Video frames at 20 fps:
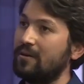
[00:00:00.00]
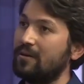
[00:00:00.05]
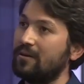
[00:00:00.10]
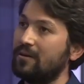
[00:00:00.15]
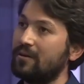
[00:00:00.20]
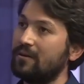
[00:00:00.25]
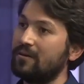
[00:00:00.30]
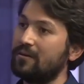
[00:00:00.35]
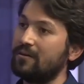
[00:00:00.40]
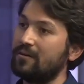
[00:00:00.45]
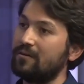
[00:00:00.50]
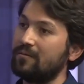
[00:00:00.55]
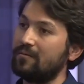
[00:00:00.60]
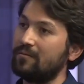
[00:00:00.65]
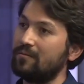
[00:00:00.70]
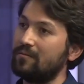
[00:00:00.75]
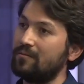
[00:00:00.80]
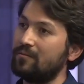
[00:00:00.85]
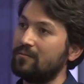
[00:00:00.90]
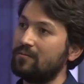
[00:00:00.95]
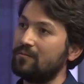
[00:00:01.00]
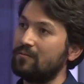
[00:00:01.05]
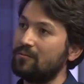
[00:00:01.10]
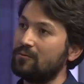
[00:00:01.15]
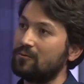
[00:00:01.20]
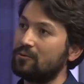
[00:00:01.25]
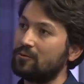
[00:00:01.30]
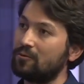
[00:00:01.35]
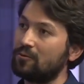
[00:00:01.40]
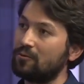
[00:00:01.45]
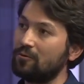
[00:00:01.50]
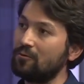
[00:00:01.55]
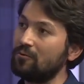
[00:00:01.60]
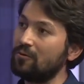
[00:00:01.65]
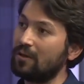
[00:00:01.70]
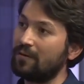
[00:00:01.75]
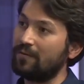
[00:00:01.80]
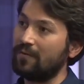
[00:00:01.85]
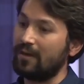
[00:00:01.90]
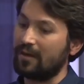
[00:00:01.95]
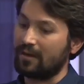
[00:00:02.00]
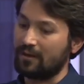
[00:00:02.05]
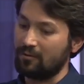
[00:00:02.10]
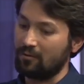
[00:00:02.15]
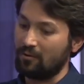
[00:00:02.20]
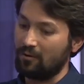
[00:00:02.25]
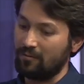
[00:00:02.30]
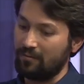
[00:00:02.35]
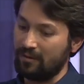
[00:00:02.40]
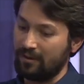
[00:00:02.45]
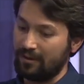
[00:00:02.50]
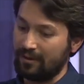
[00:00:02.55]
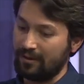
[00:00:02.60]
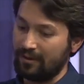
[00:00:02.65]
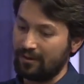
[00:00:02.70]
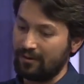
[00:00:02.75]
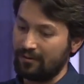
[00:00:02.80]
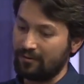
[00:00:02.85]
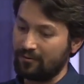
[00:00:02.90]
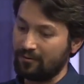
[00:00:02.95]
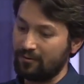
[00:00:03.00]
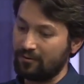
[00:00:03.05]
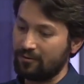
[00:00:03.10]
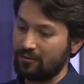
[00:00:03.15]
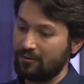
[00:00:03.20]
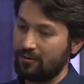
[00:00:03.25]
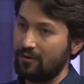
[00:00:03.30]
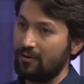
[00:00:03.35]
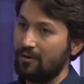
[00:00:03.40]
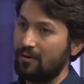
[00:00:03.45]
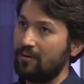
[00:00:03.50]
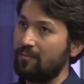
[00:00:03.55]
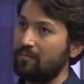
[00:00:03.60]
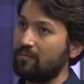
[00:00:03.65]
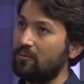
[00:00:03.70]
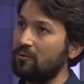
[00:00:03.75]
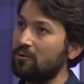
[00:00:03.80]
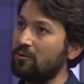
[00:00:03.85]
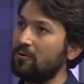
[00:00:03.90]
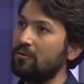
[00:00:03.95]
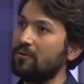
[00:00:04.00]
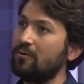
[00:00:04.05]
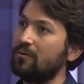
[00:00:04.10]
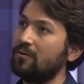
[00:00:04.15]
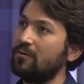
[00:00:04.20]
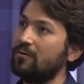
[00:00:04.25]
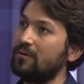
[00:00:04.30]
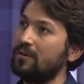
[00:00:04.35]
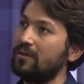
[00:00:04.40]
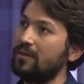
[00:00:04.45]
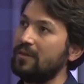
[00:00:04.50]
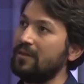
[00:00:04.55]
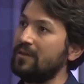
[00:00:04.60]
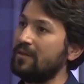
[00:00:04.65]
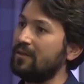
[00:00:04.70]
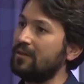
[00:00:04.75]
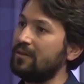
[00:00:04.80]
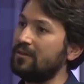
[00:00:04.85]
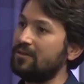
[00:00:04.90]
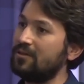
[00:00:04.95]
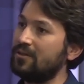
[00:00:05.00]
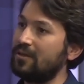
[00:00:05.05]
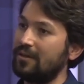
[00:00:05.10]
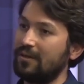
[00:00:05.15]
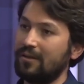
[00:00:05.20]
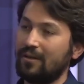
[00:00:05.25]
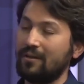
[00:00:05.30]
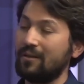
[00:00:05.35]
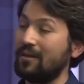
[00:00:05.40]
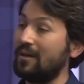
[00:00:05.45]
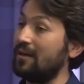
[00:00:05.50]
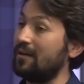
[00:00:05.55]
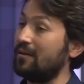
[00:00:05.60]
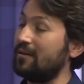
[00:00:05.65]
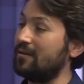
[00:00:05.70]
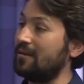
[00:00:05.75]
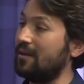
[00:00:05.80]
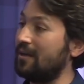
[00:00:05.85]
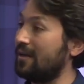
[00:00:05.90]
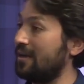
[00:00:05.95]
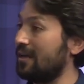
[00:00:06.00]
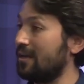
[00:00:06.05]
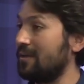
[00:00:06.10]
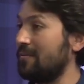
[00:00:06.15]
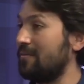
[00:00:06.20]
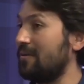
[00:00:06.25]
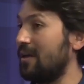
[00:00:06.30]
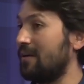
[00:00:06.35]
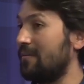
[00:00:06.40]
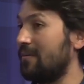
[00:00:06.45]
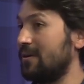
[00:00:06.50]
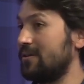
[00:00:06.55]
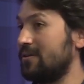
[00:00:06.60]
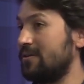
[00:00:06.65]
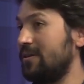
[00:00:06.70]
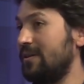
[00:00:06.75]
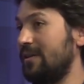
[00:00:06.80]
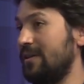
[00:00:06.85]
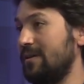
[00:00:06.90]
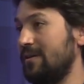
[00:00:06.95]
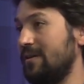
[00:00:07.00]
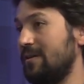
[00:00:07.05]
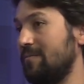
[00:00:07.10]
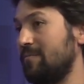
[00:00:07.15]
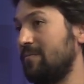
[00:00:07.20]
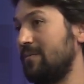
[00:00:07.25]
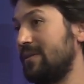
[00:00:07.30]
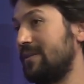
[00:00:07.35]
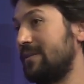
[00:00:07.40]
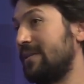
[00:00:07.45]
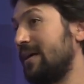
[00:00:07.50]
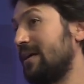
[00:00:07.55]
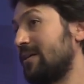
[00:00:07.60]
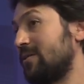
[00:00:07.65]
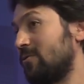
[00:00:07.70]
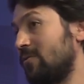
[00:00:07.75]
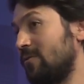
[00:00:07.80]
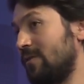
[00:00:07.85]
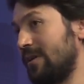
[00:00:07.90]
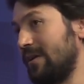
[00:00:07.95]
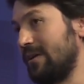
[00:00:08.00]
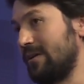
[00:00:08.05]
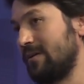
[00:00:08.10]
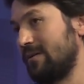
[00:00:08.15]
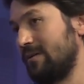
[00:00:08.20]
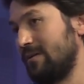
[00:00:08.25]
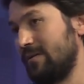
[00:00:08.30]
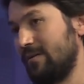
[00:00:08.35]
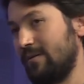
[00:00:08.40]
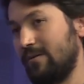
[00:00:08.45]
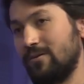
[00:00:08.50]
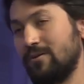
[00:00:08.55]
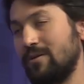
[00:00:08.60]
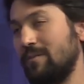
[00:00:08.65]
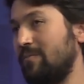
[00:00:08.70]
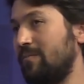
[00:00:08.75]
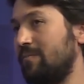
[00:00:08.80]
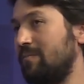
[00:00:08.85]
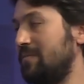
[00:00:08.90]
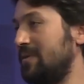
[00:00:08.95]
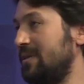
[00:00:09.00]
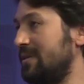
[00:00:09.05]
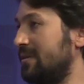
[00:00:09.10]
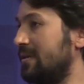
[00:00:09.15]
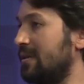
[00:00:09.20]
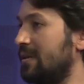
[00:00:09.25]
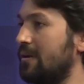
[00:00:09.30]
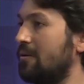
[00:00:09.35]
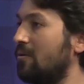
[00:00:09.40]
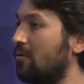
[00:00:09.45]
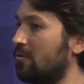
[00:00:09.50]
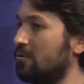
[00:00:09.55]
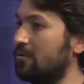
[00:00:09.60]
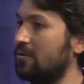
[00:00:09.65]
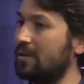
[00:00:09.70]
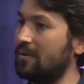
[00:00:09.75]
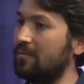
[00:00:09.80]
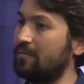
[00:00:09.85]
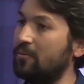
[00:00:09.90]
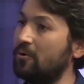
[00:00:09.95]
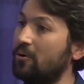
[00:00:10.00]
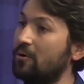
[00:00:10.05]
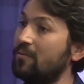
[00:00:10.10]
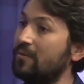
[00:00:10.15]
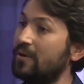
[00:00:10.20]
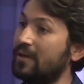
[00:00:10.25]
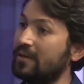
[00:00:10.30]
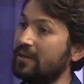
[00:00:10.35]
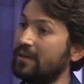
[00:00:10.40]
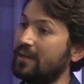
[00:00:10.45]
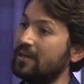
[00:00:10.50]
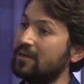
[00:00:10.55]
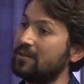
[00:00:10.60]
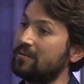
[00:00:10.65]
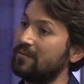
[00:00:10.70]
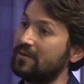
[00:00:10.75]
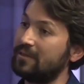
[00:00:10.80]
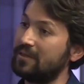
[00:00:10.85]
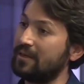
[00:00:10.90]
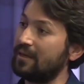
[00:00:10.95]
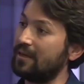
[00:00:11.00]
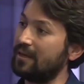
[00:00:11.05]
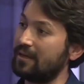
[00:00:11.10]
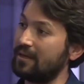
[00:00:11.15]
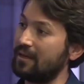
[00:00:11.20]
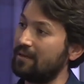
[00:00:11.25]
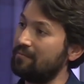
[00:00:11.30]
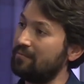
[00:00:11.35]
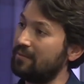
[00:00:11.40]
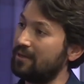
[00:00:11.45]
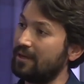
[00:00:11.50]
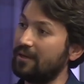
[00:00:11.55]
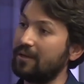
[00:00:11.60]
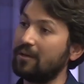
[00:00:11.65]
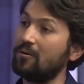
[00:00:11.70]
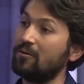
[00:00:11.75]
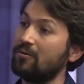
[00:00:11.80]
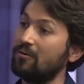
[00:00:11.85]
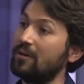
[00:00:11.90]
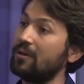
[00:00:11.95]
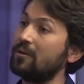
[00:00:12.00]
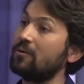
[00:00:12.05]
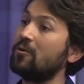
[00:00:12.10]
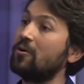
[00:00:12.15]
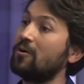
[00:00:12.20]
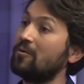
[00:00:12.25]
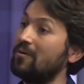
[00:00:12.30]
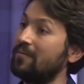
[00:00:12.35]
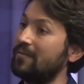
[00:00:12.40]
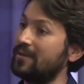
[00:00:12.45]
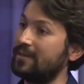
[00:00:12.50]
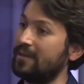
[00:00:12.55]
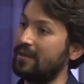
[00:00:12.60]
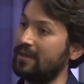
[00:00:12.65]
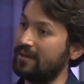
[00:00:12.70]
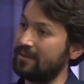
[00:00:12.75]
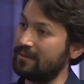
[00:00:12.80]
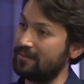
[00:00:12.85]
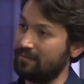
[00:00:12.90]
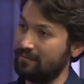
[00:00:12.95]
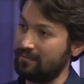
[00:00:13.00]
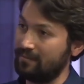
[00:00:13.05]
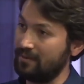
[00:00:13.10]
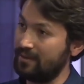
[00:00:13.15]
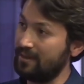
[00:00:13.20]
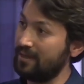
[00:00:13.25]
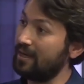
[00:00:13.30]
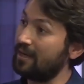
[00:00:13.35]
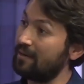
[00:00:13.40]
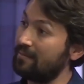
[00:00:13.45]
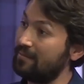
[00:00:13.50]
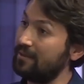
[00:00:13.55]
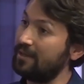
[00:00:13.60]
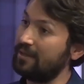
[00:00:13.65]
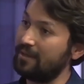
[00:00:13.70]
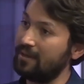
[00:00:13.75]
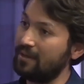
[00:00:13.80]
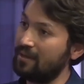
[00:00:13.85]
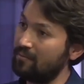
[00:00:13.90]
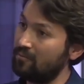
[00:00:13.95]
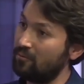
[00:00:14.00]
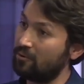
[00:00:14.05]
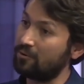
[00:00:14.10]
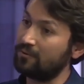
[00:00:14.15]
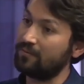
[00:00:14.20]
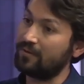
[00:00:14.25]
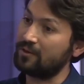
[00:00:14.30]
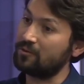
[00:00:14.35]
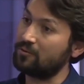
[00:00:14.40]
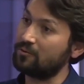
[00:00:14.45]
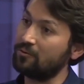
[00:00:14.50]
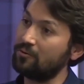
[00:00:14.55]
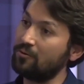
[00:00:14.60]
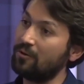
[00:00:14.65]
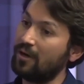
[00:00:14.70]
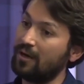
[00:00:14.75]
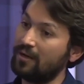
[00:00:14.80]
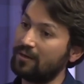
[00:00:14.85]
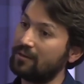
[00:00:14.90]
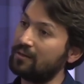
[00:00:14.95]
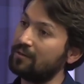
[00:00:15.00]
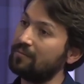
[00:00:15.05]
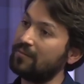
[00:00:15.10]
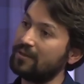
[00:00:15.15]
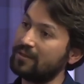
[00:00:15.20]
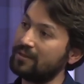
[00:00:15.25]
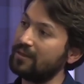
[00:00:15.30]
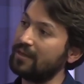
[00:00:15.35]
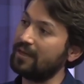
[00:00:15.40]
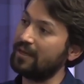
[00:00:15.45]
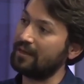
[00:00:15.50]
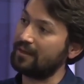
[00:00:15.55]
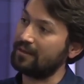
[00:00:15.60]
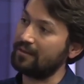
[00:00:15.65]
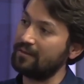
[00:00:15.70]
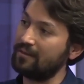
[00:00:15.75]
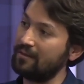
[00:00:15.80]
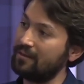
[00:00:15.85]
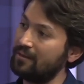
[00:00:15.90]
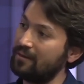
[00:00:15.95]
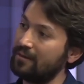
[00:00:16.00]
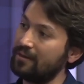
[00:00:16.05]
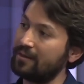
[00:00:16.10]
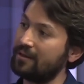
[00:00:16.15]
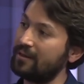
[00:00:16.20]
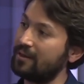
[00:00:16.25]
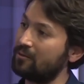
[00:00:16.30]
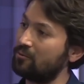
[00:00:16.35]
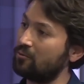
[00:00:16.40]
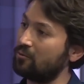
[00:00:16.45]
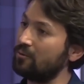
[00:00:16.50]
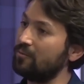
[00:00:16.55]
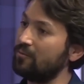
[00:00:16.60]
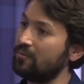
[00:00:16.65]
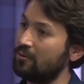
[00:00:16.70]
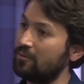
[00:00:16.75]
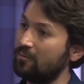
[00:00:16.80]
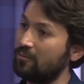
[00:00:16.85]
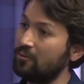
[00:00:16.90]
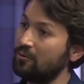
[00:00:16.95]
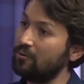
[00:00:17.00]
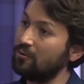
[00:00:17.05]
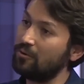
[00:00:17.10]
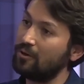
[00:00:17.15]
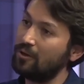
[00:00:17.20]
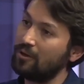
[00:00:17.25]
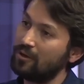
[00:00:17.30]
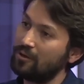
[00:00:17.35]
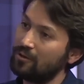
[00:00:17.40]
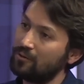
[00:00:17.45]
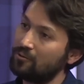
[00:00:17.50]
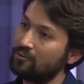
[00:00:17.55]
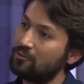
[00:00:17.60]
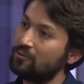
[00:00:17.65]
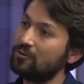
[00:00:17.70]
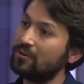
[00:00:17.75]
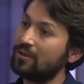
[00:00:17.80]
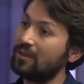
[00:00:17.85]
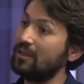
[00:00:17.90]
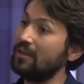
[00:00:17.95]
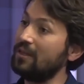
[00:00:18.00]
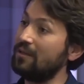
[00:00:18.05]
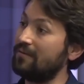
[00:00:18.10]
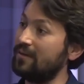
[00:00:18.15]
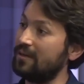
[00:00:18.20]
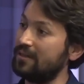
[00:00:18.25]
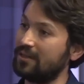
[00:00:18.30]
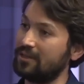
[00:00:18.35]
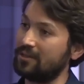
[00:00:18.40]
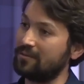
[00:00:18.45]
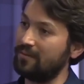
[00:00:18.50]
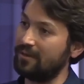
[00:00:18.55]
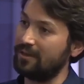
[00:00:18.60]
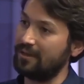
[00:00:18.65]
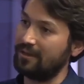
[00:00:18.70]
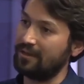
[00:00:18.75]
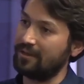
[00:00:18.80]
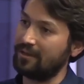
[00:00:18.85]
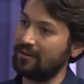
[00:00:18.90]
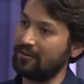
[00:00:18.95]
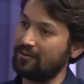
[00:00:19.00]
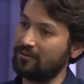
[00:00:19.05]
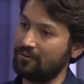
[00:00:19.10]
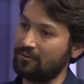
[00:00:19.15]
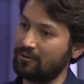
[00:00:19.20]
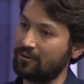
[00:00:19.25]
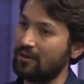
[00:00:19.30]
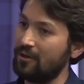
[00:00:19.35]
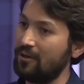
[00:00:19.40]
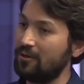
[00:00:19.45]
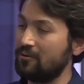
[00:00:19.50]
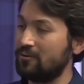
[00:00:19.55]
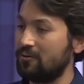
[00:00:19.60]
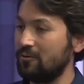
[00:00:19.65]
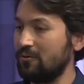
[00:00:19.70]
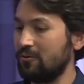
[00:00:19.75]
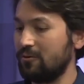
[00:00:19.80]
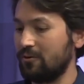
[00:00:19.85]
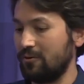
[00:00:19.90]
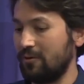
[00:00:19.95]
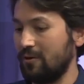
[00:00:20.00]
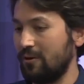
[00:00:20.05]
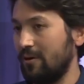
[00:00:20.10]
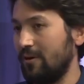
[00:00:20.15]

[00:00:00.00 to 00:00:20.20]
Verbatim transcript: e, şunun da farkında olmaları gerekiyor. Bu İngilizceyi ya da herhangi bir yabancı dili bir ders olarak işte bizde olduğu gibi bölümlerine geçmesi gereken bir engel olarak görmemesi lazım. Diğer bir motivasyonu artırması gerektikleri durum bu. Bu düşünceden de vazgeçmeleri gerekiyor. Çünkü